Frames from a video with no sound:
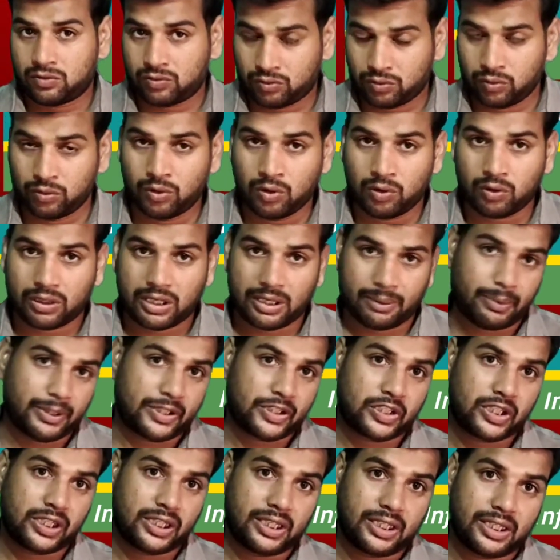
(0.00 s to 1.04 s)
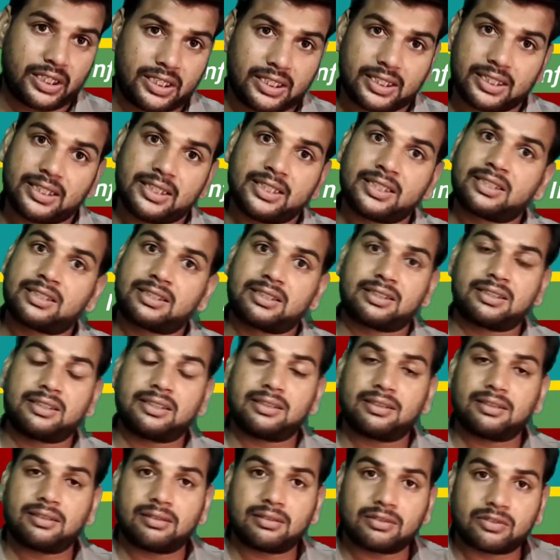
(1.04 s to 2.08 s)
स्कूलों के बच्चे इस
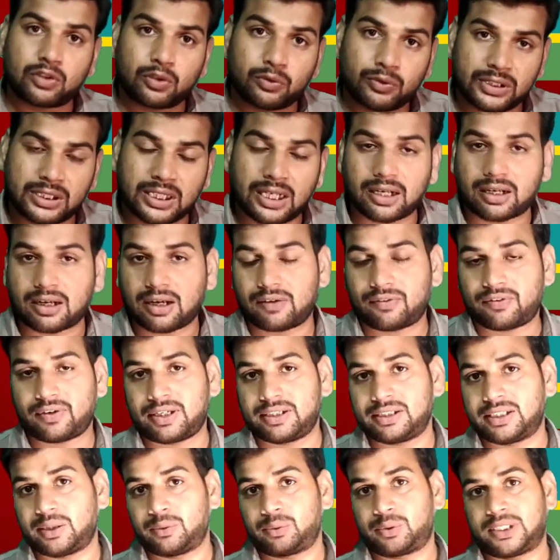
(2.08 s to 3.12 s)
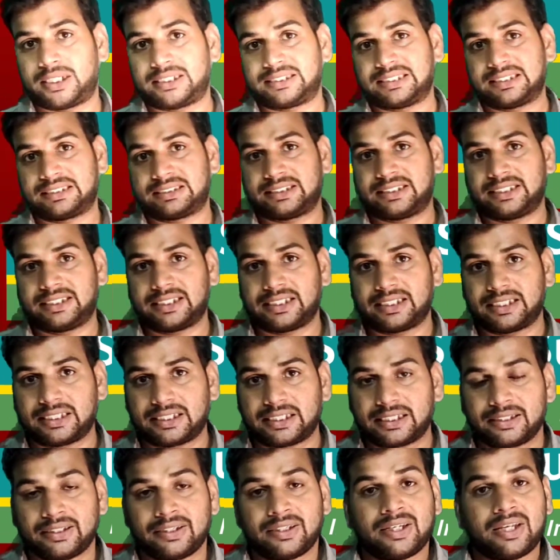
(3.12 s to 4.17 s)
सुविधा का फ़ायदा उठा सकते हैं
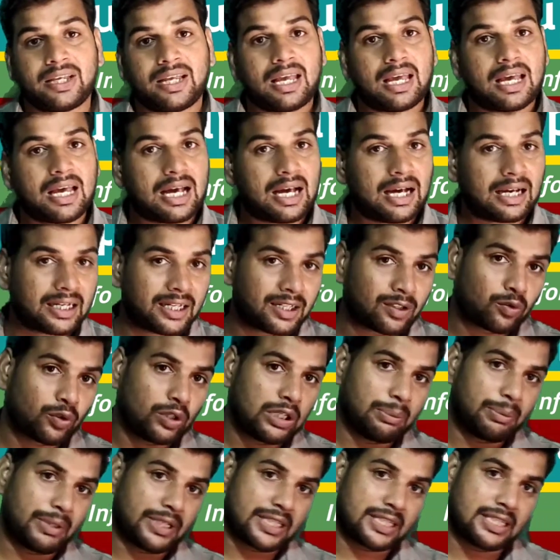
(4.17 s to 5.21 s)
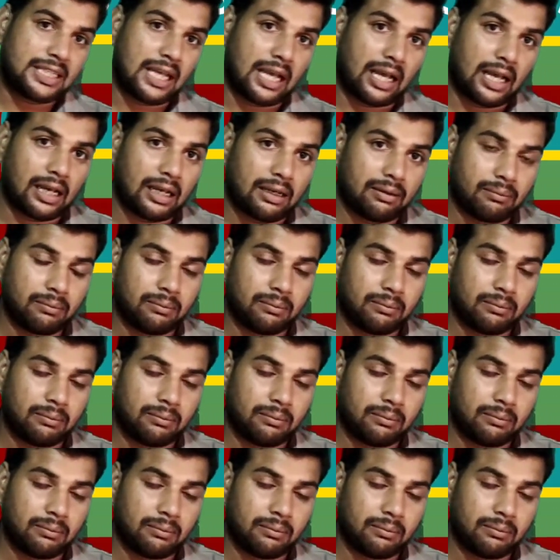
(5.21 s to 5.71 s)
अगर कोई बच्चा